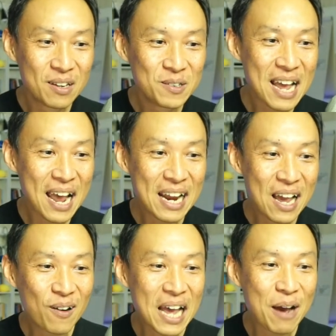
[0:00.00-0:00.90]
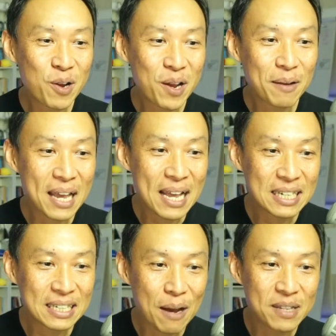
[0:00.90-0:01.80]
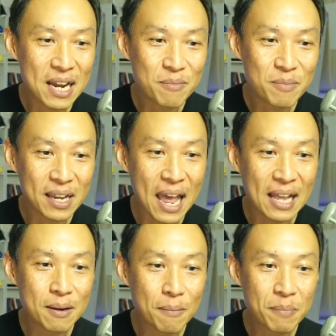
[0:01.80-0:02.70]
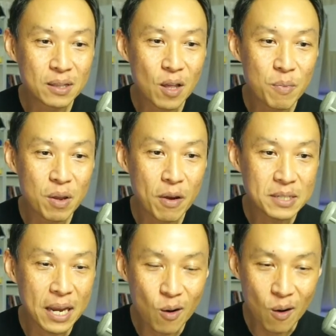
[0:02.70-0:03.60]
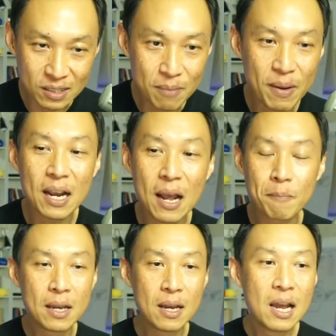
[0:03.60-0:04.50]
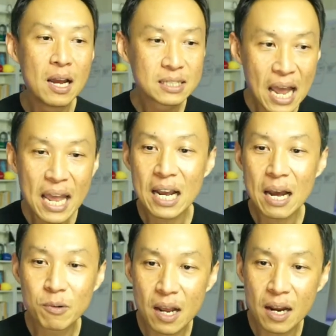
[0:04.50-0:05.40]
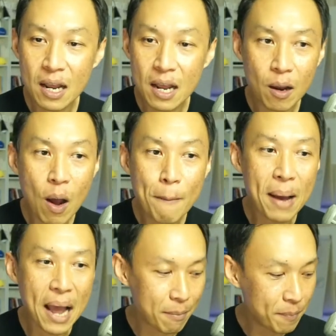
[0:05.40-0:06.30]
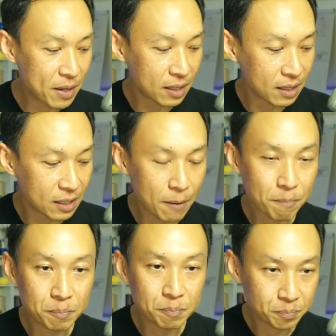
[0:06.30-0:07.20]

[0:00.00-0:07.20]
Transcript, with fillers: คุณไดนาขอถามหน่อยครับถ้าจะทำ Dynamic Ad จำเป็นต้องมีเว็บไซต์ก่อนใช่ไหมครับใช่ครับคุณไดนาความหมายมันเป็นอย่างนี้ครับ